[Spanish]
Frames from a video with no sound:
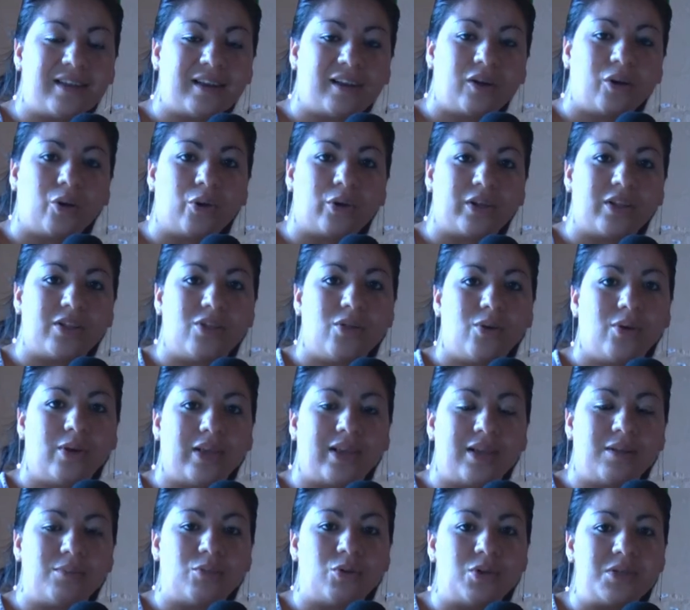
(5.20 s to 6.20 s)
recorrido
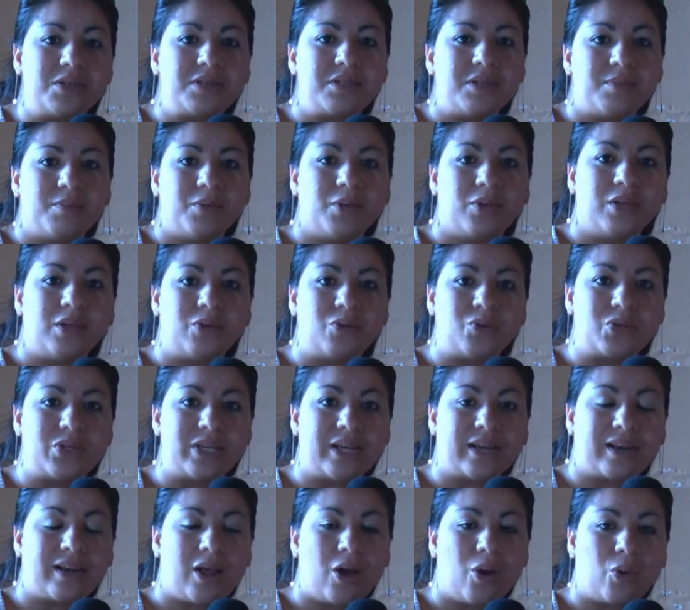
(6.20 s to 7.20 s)
en el municipio de
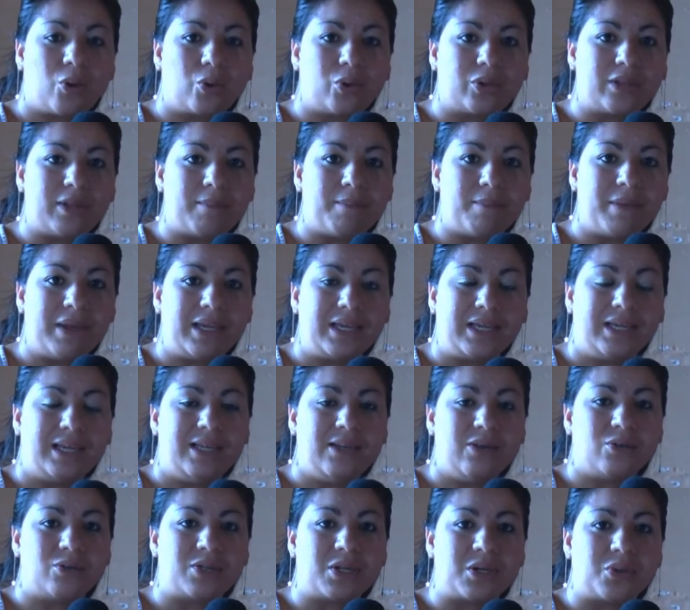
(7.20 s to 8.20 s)
Lucerna,
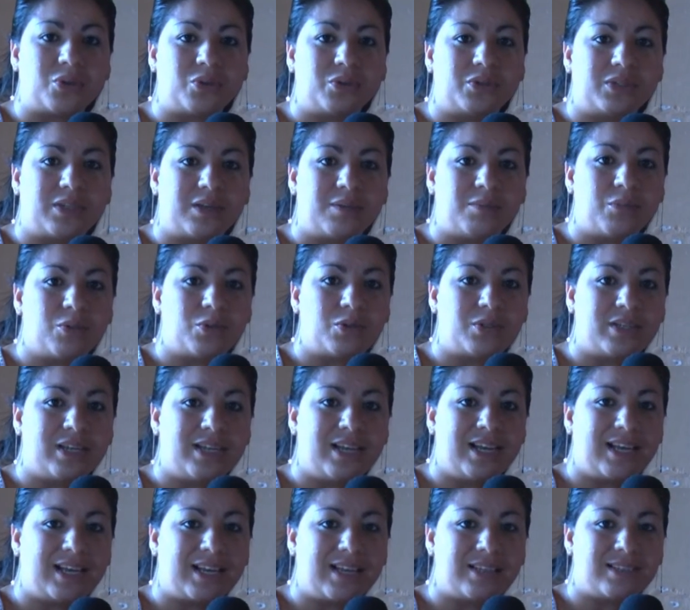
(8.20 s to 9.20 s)
Ocotepeque, nos encontramos
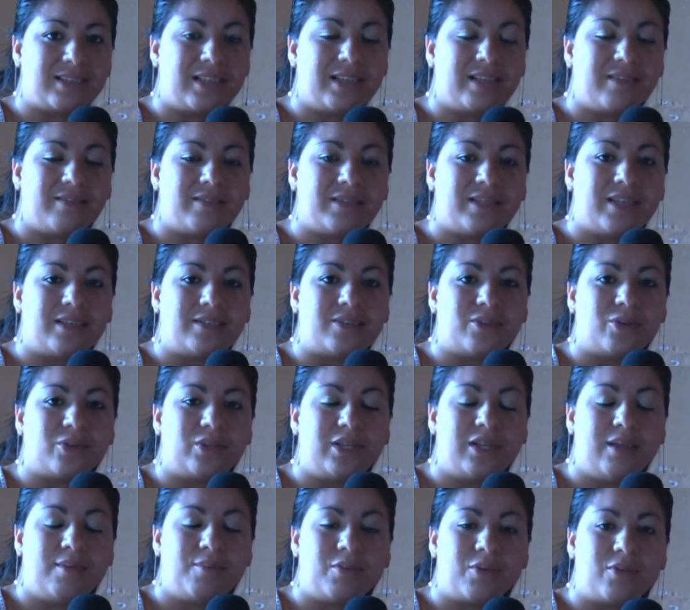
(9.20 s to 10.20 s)
en la casa de habitación
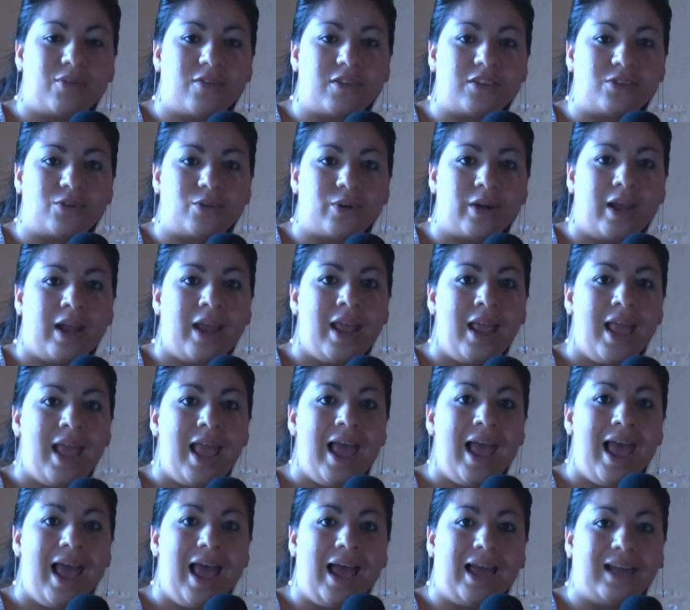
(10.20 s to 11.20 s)
de la profesora
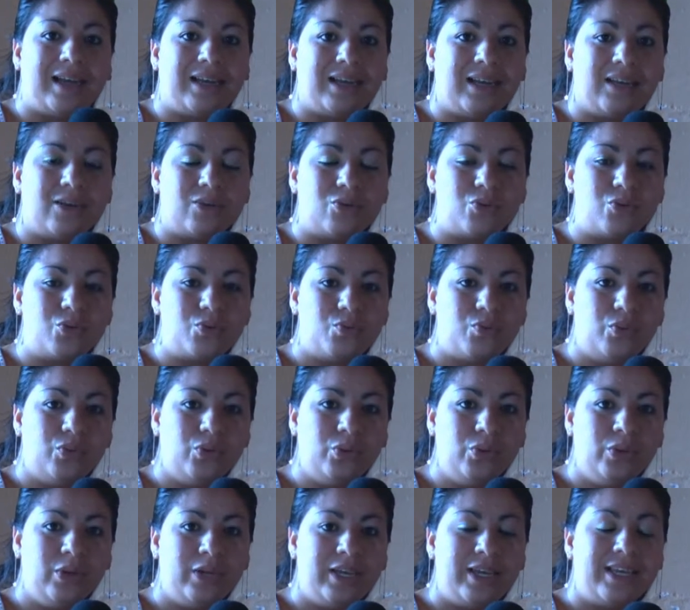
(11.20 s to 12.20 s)
Ana Luz
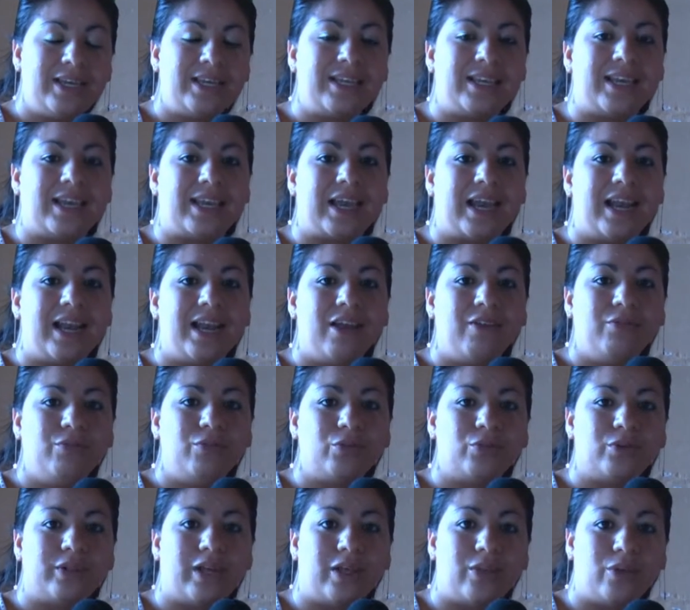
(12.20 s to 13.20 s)
Bu, quien es la
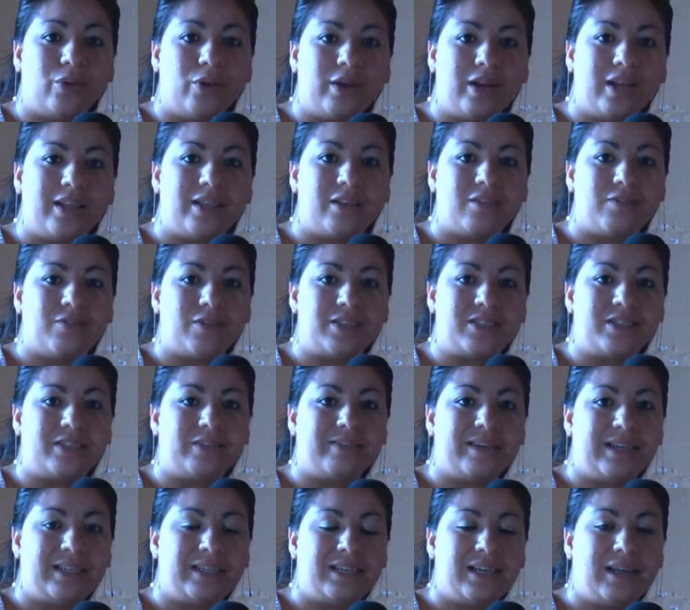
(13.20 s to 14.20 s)
fundadora del
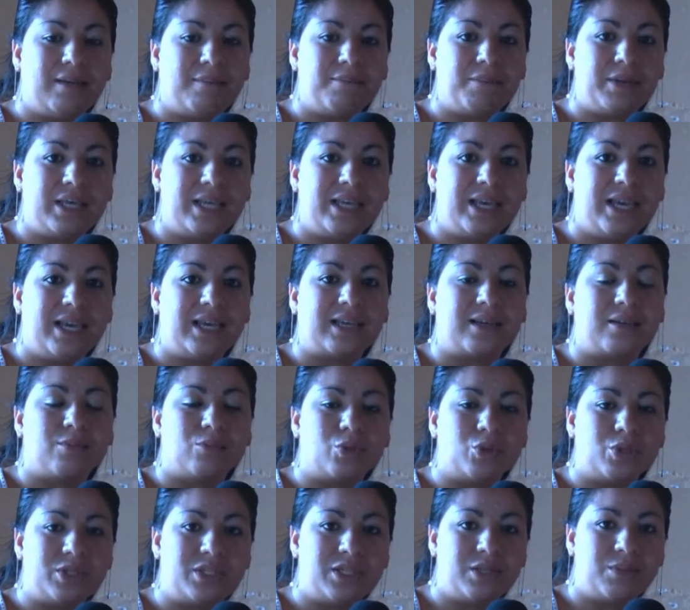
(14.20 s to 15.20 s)
Festival de la Piña en el
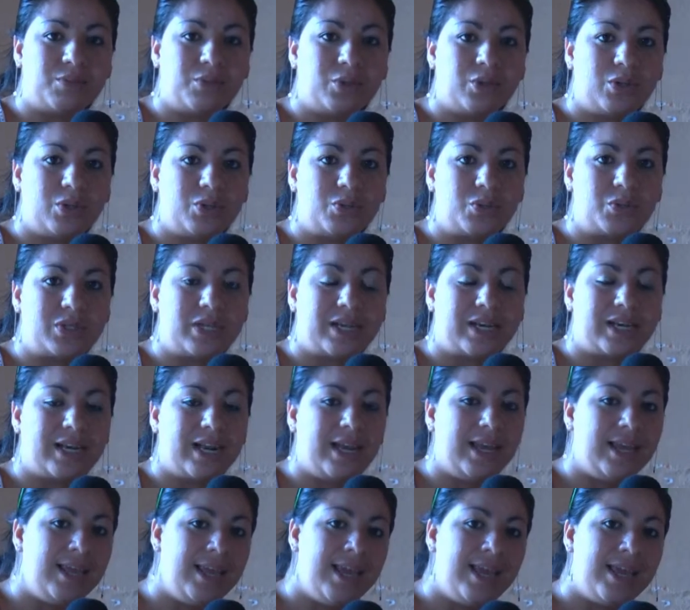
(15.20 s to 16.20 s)
municipio de Lucerna.